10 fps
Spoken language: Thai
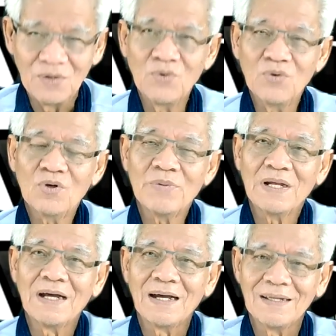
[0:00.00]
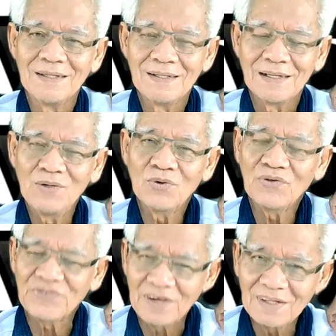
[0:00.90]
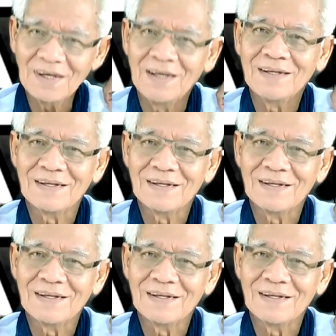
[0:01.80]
ลุงก็ไม่ได้งั้นลุงก็เสียแต่